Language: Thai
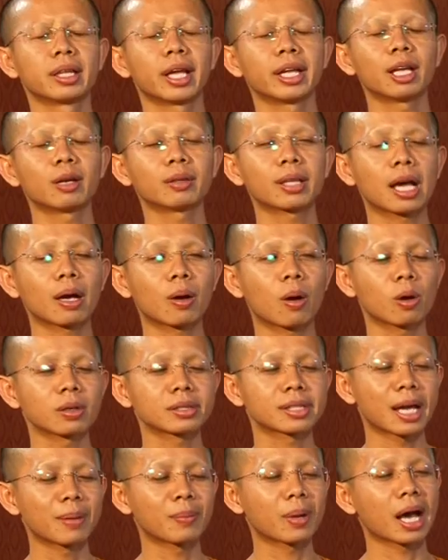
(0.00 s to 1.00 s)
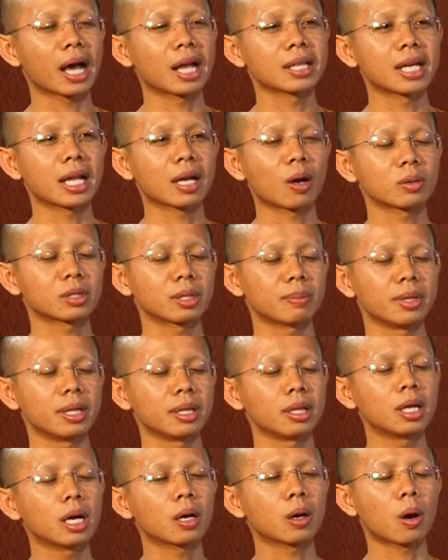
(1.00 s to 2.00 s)
ในแนวทางของสายมหายานเขาจะมี
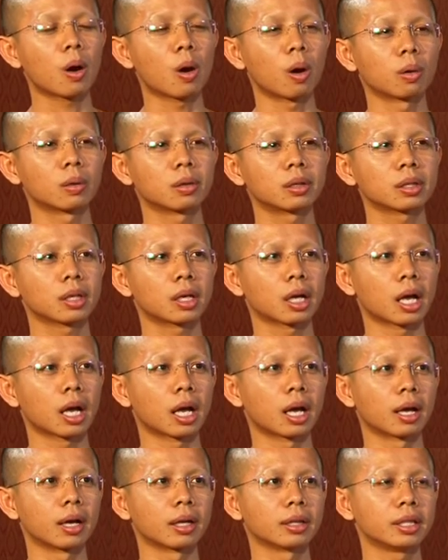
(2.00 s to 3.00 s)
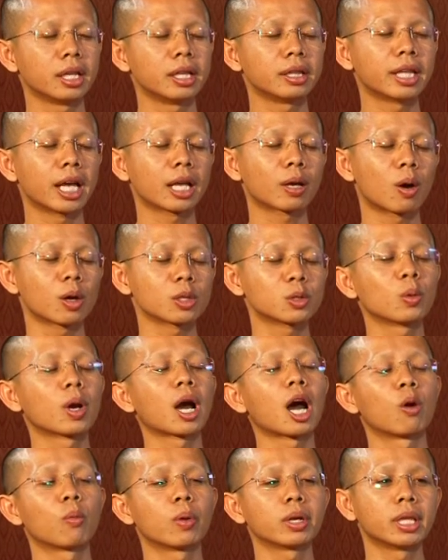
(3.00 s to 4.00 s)
เรื่องของอดินแดนของสุ
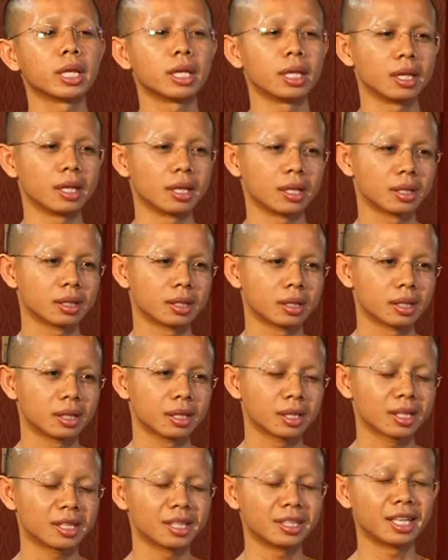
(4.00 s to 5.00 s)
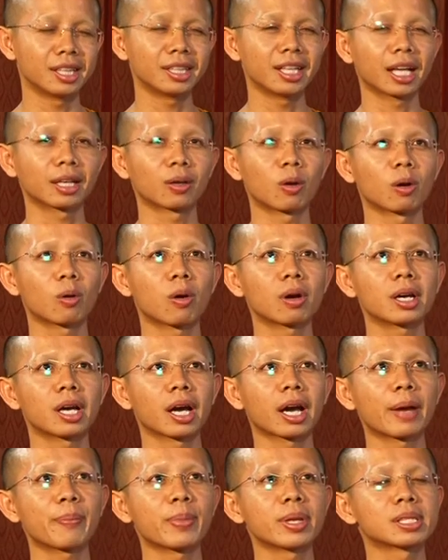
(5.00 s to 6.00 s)
ขาวดีค่ะ คือดินแดนของก็
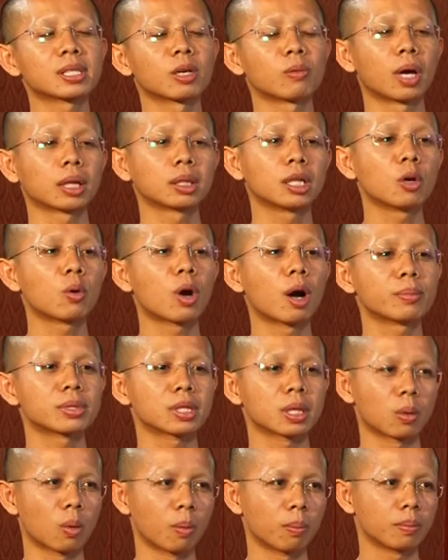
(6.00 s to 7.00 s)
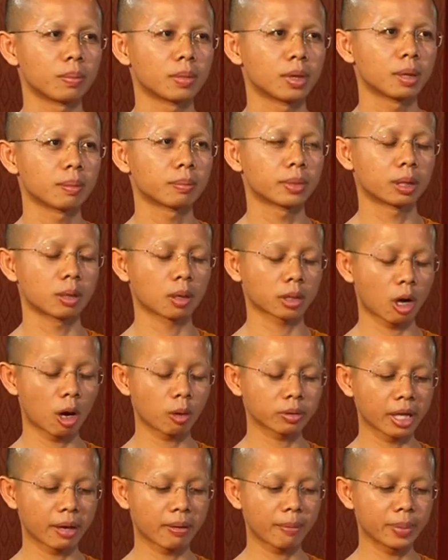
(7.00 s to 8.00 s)
ให้เป็นสวรรค์คือความสงบ ที่เขา
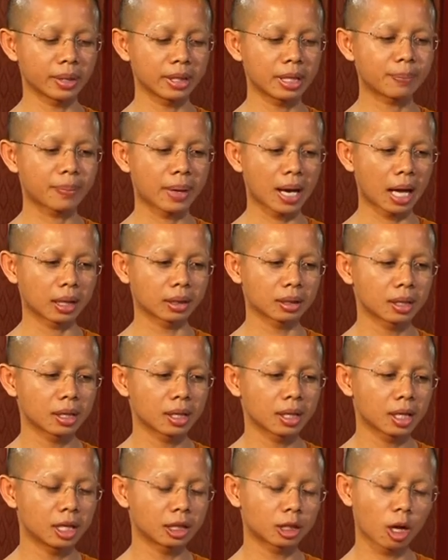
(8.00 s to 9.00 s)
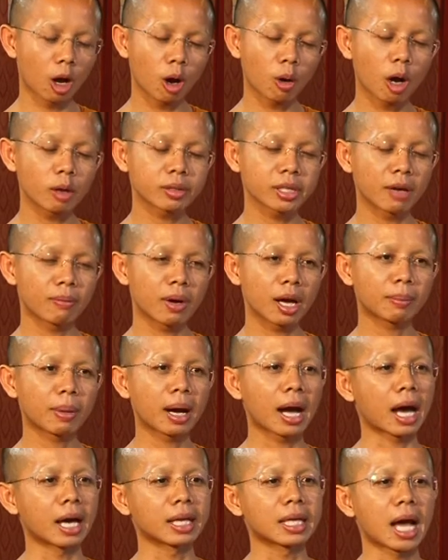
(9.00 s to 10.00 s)
เข้าใจว่าเป็นนิพพานคือถ้าเขาเข้าใจว่าม
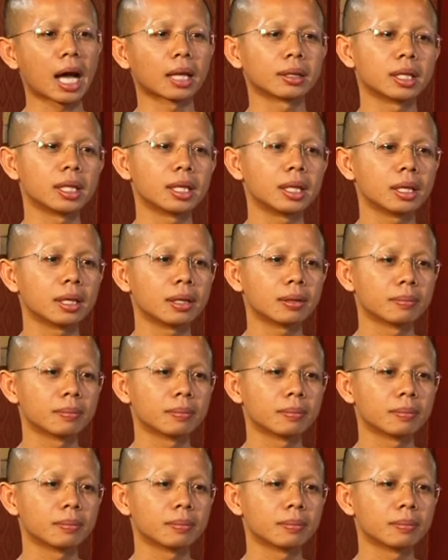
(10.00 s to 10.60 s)
หายานนี้